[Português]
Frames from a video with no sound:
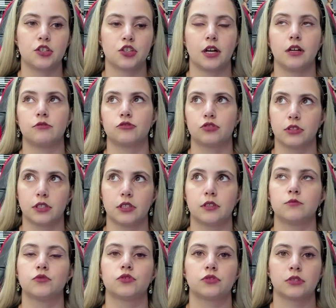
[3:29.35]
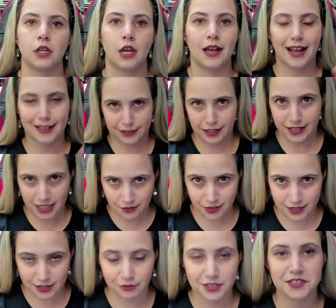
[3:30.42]
E já jogamos até a
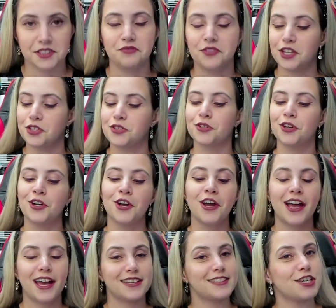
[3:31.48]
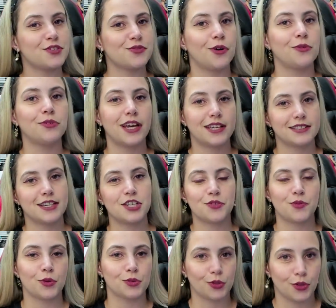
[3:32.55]
gravação desse vídeo, Resident Evil 1, Resident
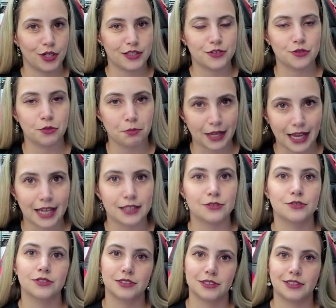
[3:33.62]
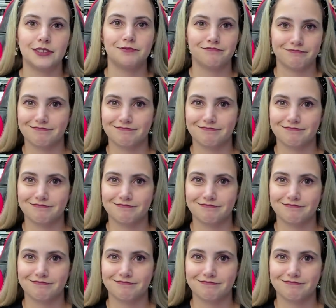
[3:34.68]
Evil 2 dublados e